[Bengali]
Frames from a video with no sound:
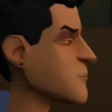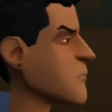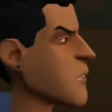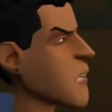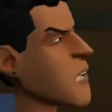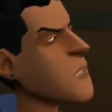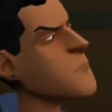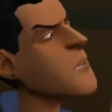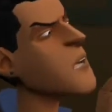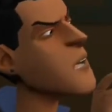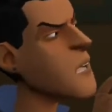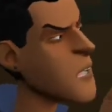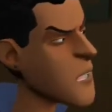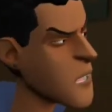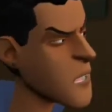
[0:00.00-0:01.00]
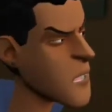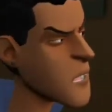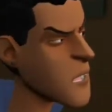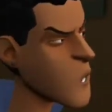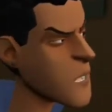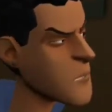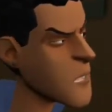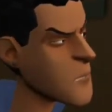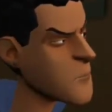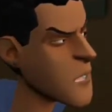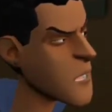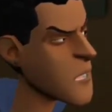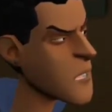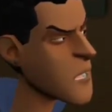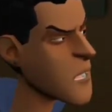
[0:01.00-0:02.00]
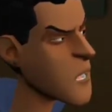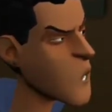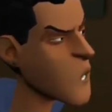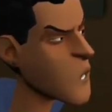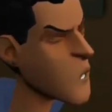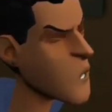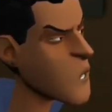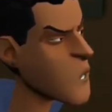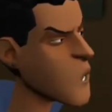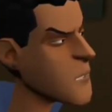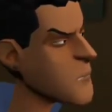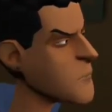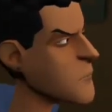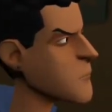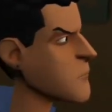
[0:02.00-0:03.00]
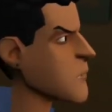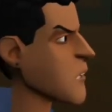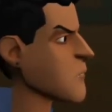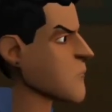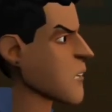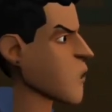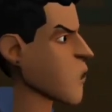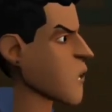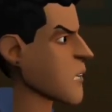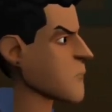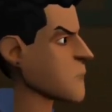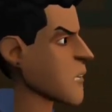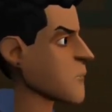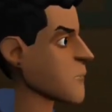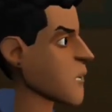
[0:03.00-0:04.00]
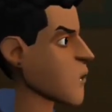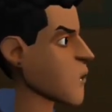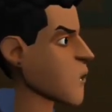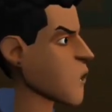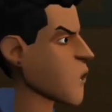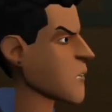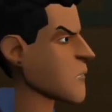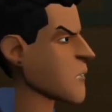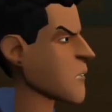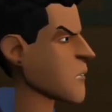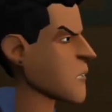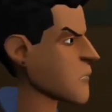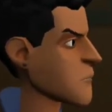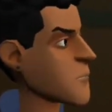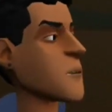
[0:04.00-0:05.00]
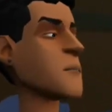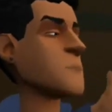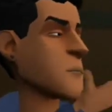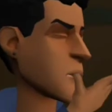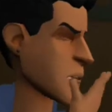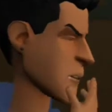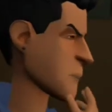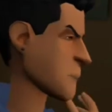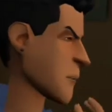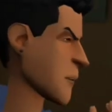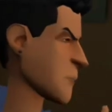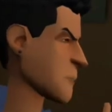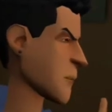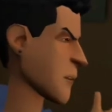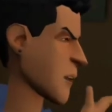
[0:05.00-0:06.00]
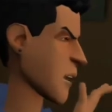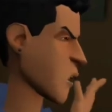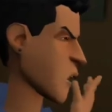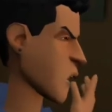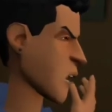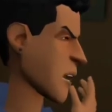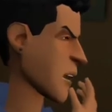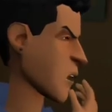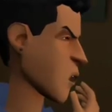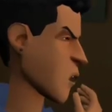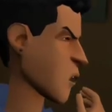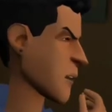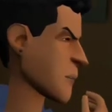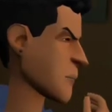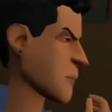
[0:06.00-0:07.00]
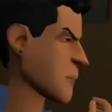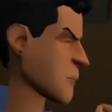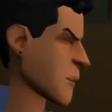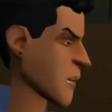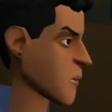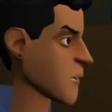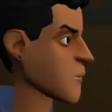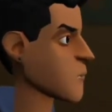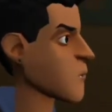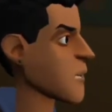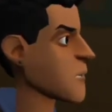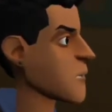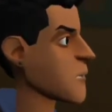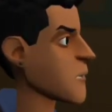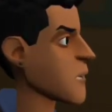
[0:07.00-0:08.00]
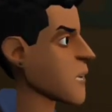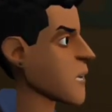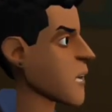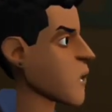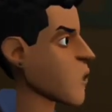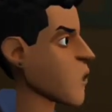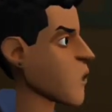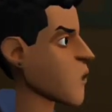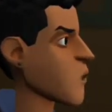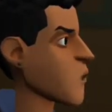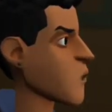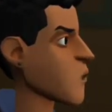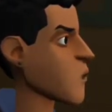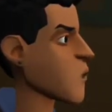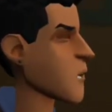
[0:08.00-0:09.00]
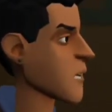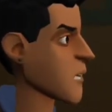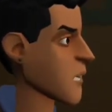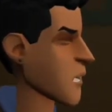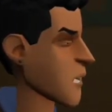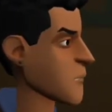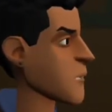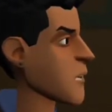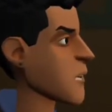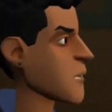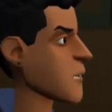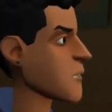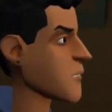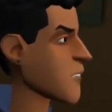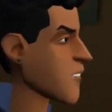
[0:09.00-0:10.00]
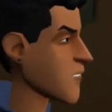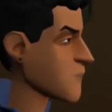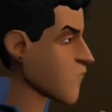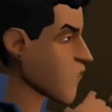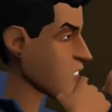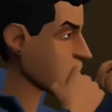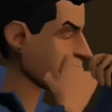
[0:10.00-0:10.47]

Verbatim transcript: আর আমি এতদিন মাসে ছয় হাজার টাকা বেতনে কফি হাউজে চাকরি করছি আগে যদি এই লাইনের খবর পাইতাম তাইলে তো এতদিনে কোটিপতি হয়ে যাইতাম যাই হোক